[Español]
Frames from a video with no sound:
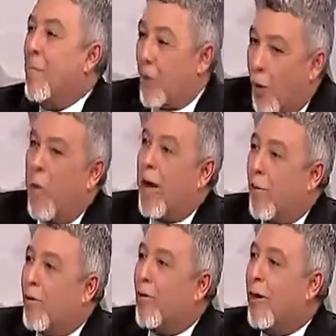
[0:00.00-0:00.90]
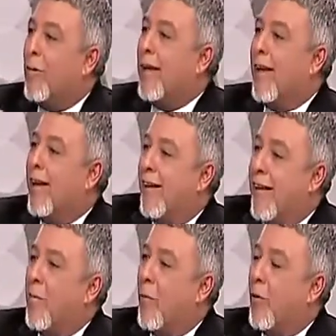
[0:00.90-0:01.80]
eh, preocupada por esos temas tan,
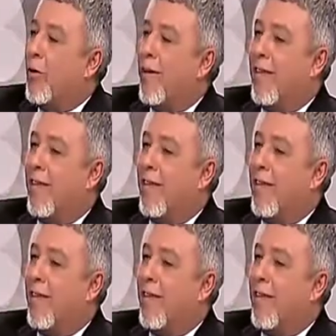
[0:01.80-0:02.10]
tan poco